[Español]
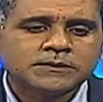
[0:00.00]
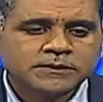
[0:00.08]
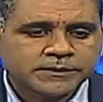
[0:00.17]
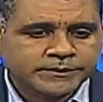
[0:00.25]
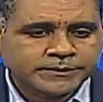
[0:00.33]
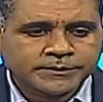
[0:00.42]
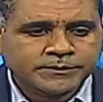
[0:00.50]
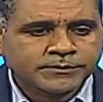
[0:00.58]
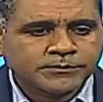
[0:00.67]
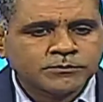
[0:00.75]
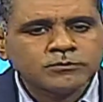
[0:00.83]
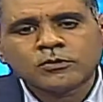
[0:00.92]
eh,
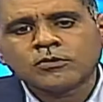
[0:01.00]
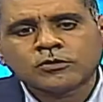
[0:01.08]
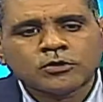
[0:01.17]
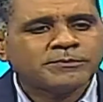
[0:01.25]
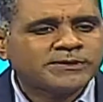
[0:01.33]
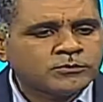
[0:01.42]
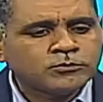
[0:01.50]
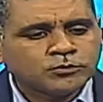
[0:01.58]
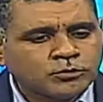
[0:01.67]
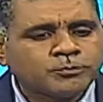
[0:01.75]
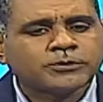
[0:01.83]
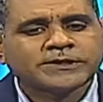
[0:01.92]
un, un
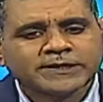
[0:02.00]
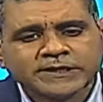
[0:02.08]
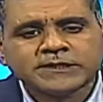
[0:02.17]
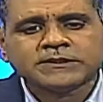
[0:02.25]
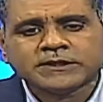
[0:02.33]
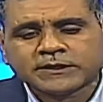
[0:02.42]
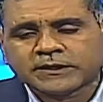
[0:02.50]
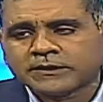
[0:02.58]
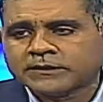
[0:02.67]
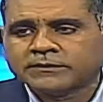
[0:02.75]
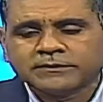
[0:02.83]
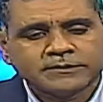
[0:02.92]
grupo de gente
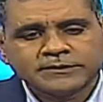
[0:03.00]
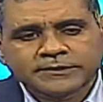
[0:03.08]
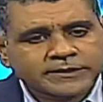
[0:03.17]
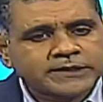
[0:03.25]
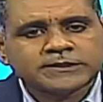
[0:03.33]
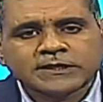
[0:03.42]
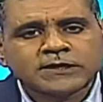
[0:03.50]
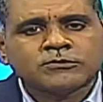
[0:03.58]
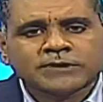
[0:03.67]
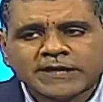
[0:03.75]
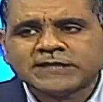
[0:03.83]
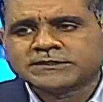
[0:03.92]
que, tiene
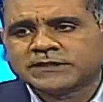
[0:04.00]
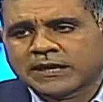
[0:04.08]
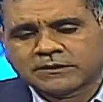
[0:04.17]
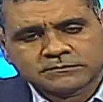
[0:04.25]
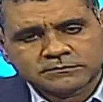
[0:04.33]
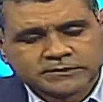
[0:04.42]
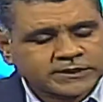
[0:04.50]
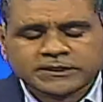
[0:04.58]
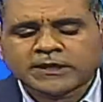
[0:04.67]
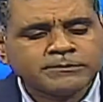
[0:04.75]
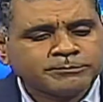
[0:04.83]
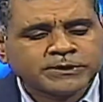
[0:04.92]
una isla, que
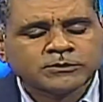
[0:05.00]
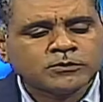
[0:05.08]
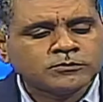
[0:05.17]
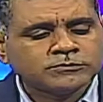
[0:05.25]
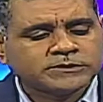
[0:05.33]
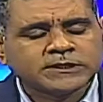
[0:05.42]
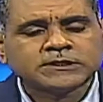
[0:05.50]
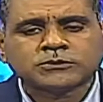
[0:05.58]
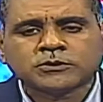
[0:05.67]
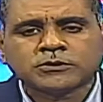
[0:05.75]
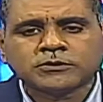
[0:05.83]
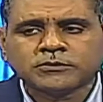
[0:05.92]
tienen, perdón, un
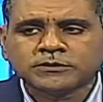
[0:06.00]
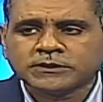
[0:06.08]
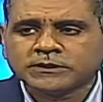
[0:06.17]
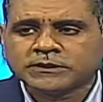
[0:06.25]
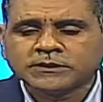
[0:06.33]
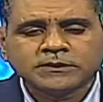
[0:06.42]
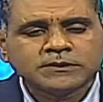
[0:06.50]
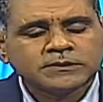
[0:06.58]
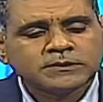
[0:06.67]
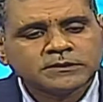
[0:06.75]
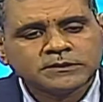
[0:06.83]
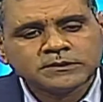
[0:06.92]
territorio y,
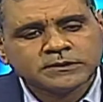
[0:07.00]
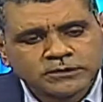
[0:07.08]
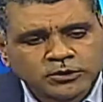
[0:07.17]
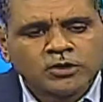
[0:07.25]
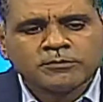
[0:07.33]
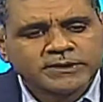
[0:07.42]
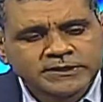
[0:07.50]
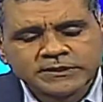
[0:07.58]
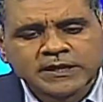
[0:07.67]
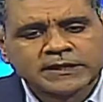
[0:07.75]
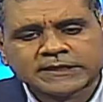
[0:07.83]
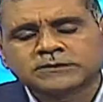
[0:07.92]
idiomas y
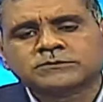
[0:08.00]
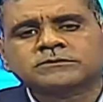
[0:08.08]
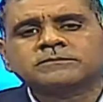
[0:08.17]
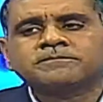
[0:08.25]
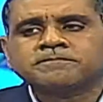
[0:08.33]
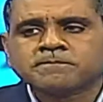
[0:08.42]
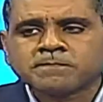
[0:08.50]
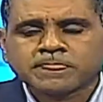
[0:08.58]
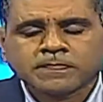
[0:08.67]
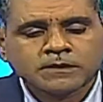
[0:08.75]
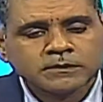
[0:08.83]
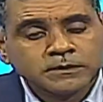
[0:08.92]
dialectos.
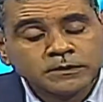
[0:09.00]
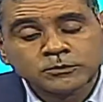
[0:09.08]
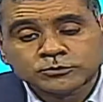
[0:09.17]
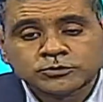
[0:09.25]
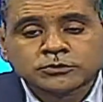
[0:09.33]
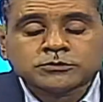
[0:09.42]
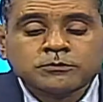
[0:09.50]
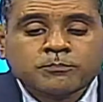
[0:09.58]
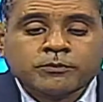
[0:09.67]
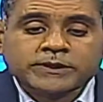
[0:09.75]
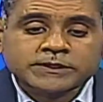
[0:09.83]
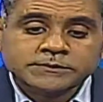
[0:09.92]
Y nosotros,
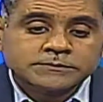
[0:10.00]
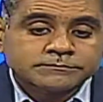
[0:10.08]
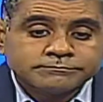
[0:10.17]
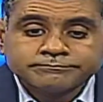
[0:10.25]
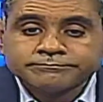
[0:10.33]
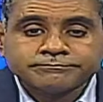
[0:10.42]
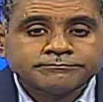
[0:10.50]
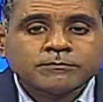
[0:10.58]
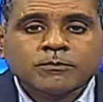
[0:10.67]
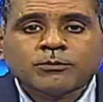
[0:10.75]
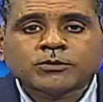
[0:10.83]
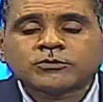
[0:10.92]
pues,
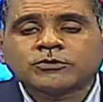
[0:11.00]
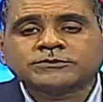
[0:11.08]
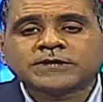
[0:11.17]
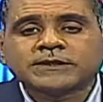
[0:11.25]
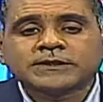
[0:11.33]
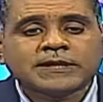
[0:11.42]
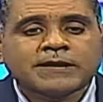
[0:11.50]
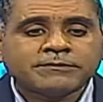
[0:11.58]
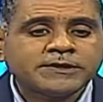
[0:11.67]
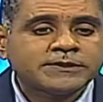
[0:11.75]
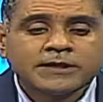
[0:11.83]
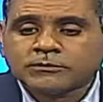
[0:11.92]
por cosas de la
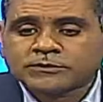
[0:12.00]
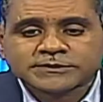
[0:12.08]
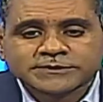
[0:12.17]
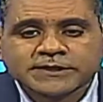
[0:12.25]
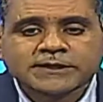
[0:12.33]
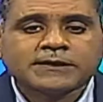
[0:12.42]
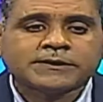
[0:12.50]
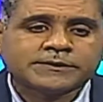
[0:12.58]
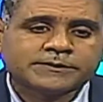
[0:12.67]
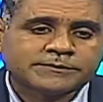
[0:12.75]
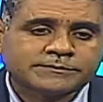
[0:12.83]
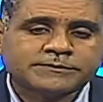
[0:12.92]
vida, lo que sea,
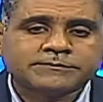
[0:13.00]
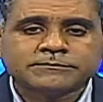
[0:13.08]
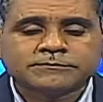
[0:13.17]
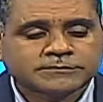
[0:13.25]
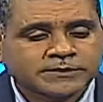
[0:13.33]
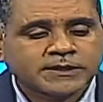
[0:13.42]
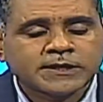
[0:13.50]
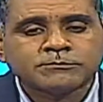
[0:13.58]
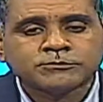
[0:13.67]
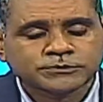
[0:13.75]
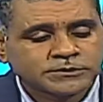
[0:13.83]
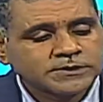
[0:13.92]
eh,
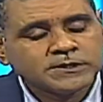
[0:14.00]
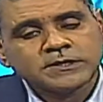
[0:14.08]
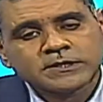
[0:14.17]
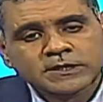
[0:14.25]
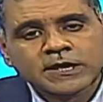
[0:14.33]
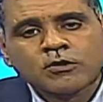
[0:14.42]
tenemos que